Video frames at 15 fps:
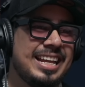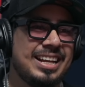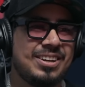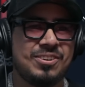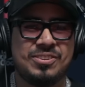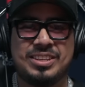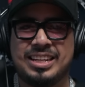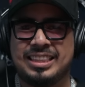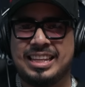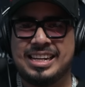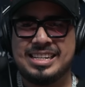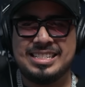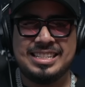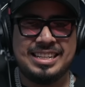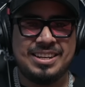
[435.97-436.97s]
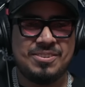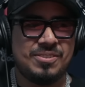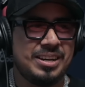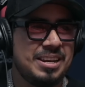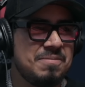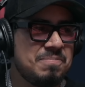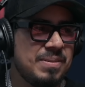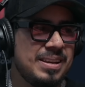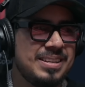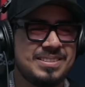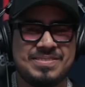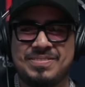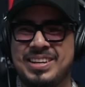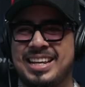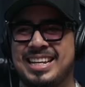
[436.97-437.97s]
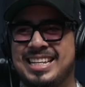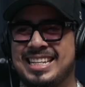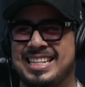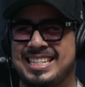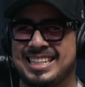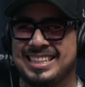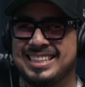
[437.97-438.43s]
contratar raza que no clipe las madres.